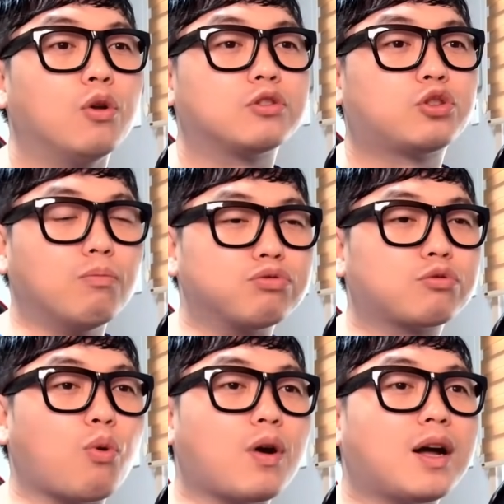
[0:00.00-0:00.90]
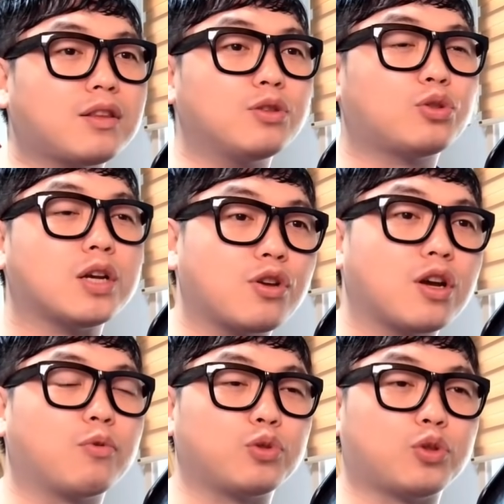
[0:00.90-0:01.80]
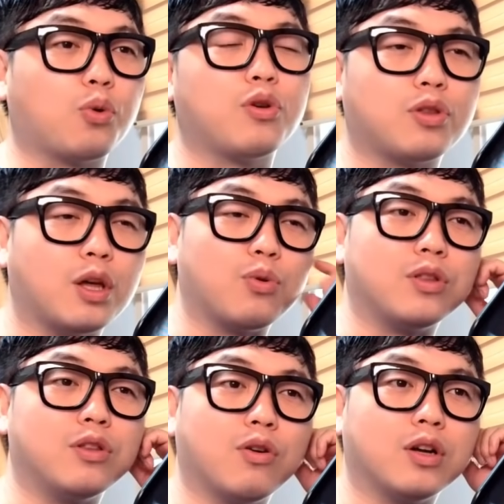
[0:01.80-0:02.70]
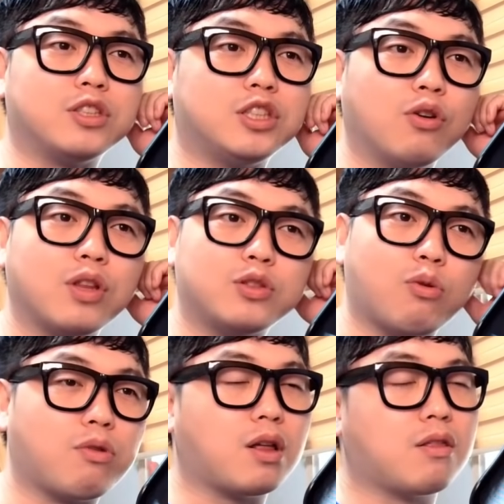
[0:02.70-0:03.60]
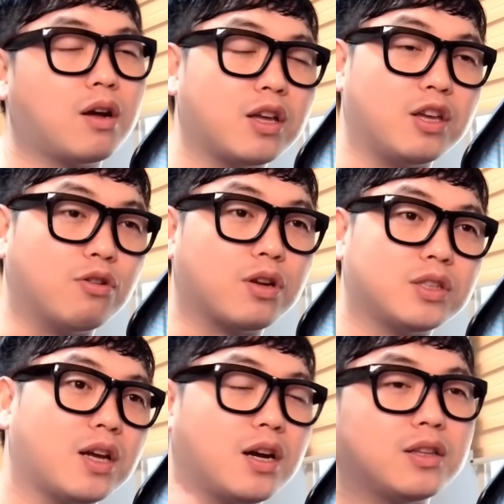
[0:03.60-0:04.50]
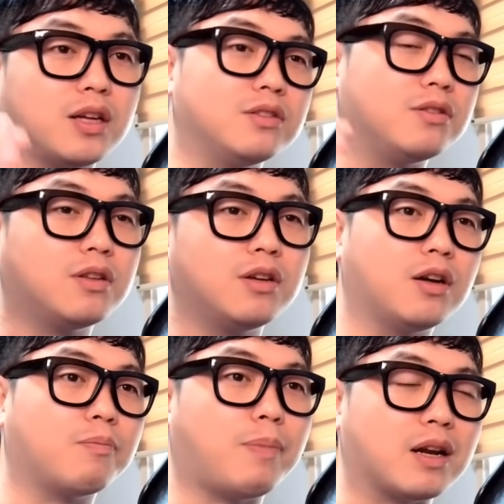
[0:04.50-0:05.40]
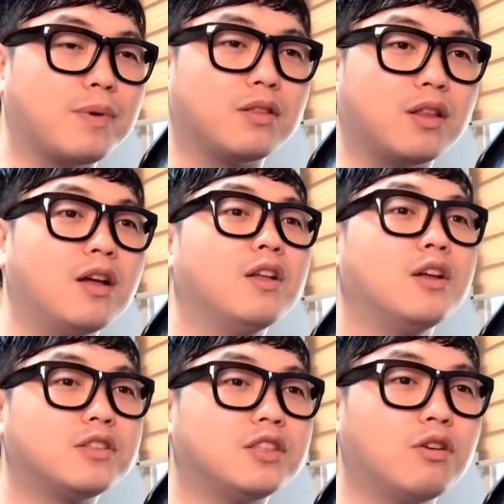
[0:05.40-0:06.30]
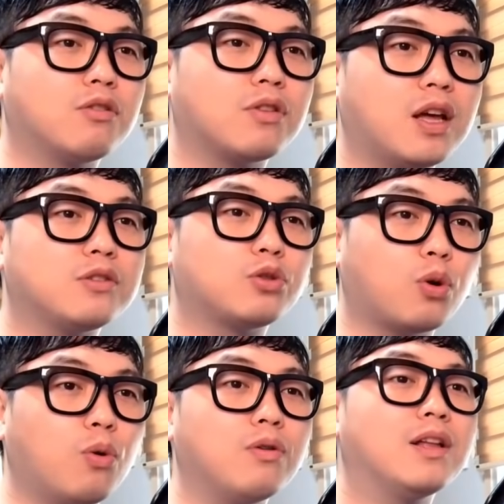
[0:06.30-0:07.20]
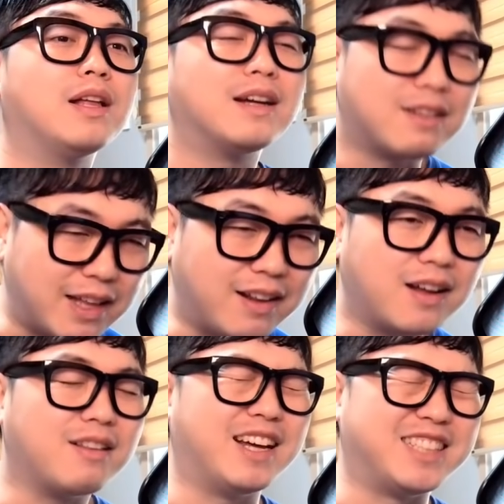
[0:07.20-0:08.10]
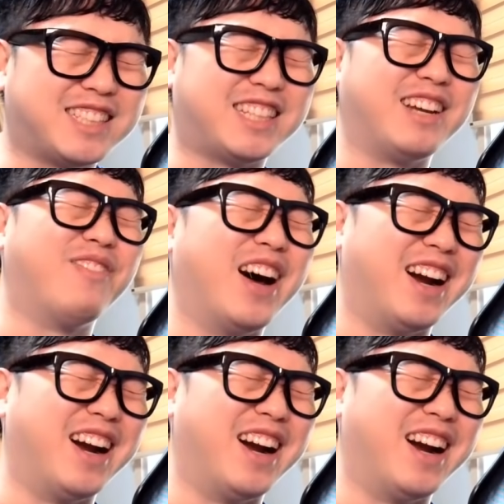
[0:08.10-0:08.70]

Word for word: 전부 똑같은 최저임금이 또 적용이 되고 있는 거예요. 지역 내 총상상이 이렇게 차이가 나는데 아, 발음이 안 돼. 지역 내총 생, 시발